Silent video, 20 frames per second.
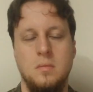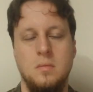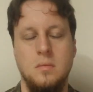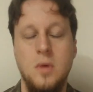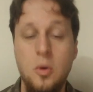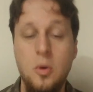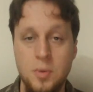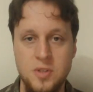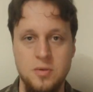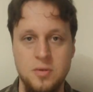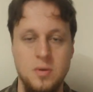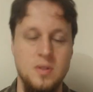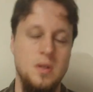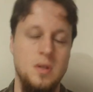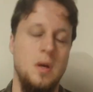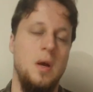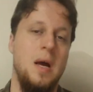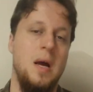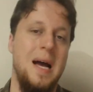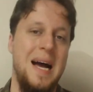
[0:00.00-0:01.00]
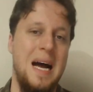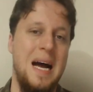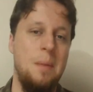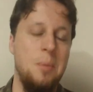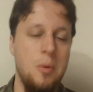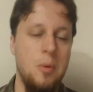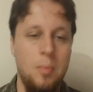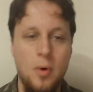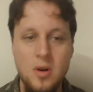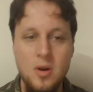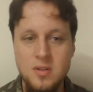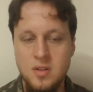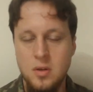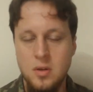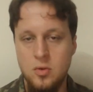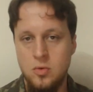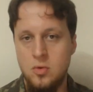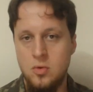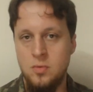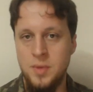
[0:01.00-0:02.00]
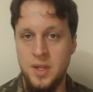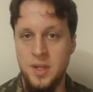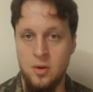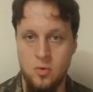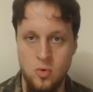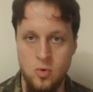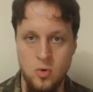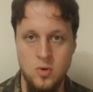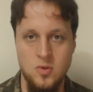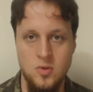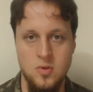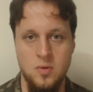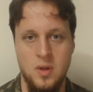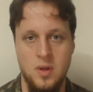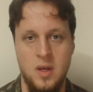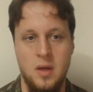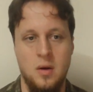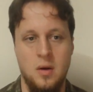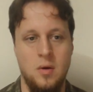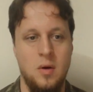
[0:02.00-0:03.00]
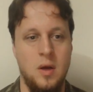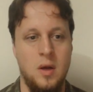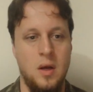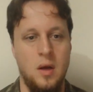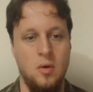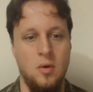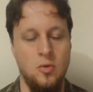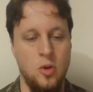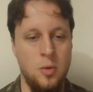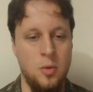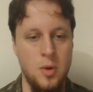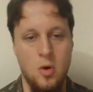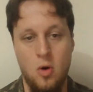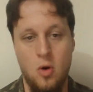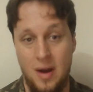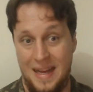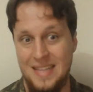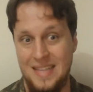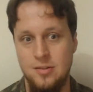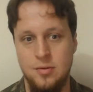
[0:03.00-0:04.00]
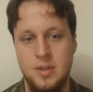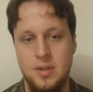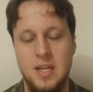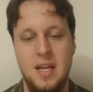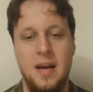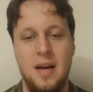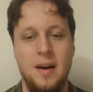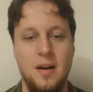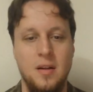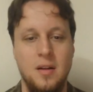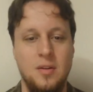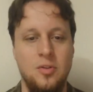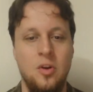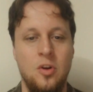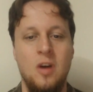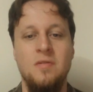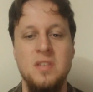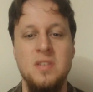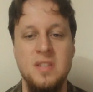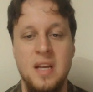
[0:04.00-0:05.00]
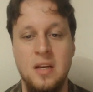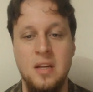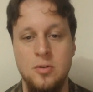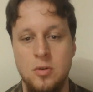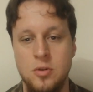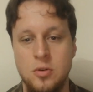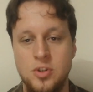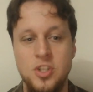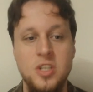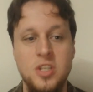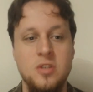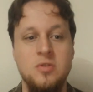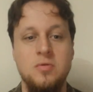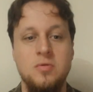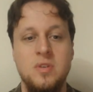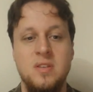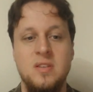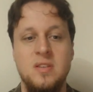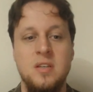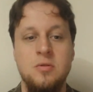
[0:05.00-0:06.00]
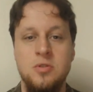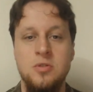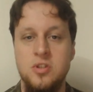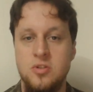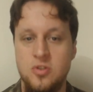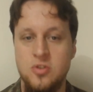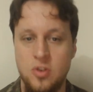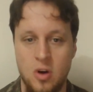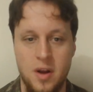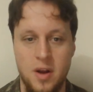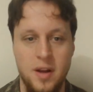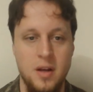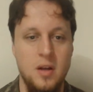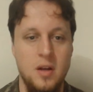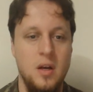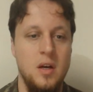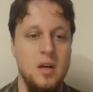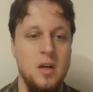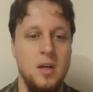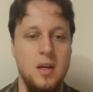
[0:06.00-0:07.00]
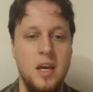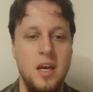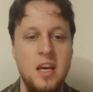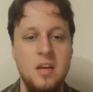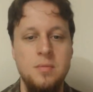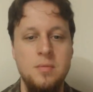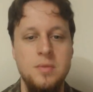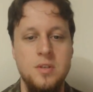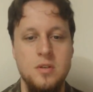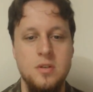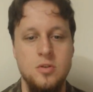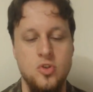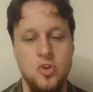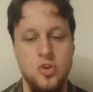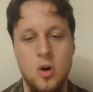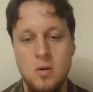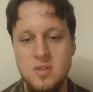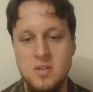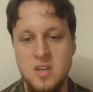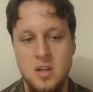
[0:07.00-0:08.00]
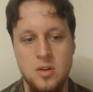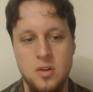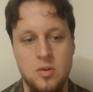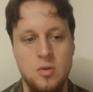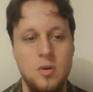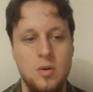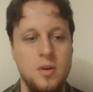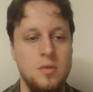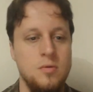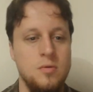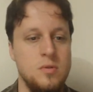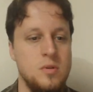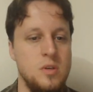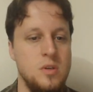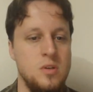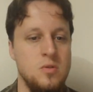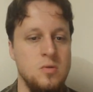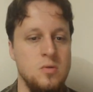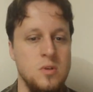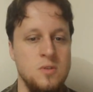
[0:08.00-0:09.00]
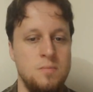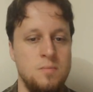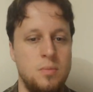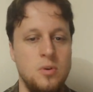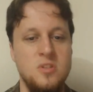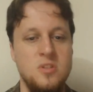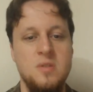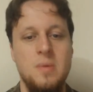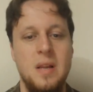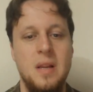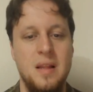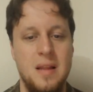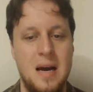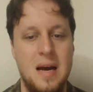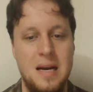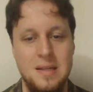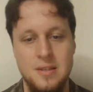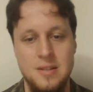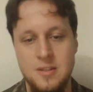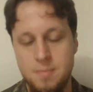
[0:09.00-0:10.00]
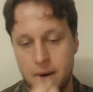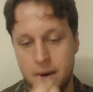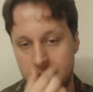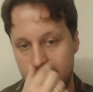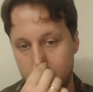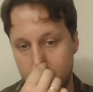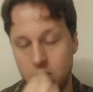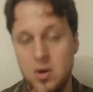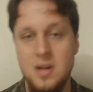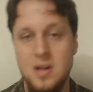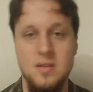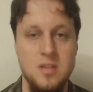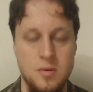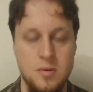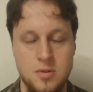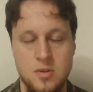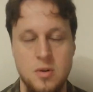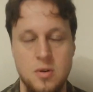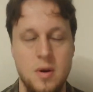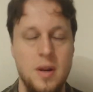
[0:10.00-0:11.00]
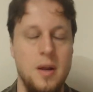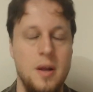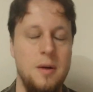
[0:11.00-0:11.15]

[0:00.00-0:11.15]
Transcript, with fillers: Bom, pessoas, a proposta do mini curso, né, é, o nome correto dele era Novas Tecnologias no Ensino de História: Games, Jogos Eletrônicos e suas Possibilidades para a Educação Histórica.